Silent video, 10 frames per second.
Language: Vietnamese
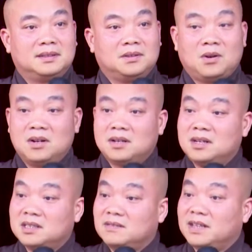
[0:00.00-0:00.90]
Còn
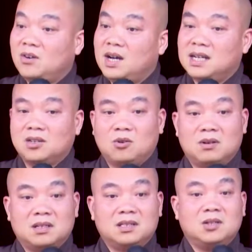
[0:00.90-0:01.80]
cơ sở văn hóa,
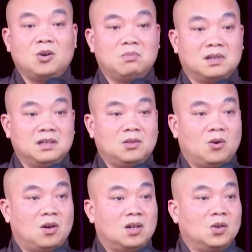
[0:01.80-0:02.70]
còn cơ sở ngôn ngữ,
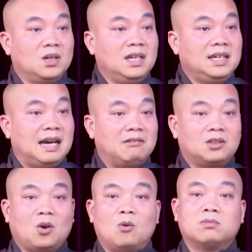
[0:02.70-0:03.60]
còn luận lý nào đó
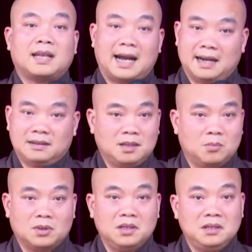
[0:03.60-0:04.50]
tồn tại trên
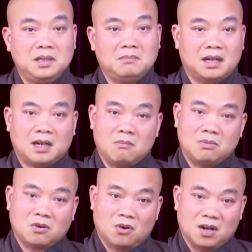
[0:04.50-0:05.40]
một thế giới mà
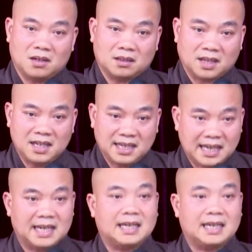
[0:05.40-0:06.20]
không còn thấy nghe